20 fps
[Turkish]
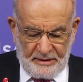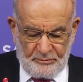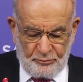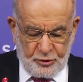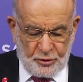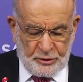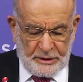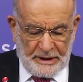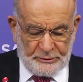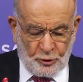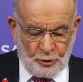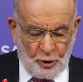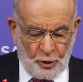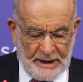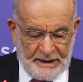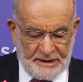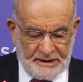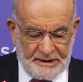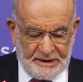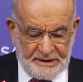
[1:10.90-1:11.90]
Bundan
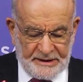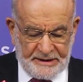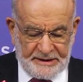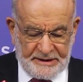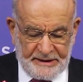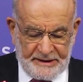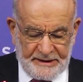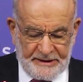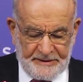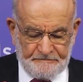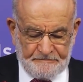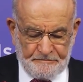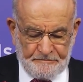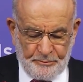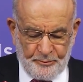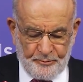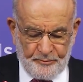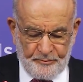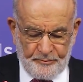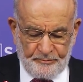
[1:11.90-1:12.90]
dolayıdır ki
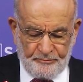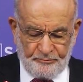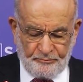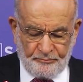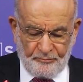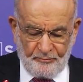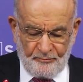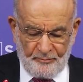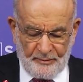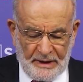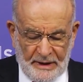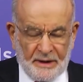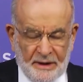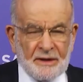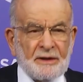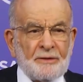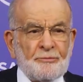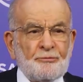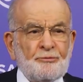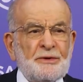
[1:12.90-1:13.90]

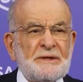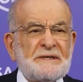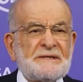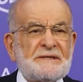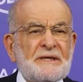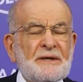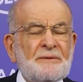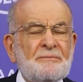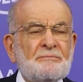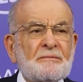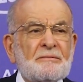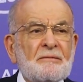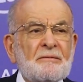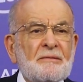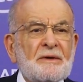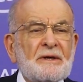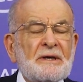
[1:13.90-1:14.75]
bizim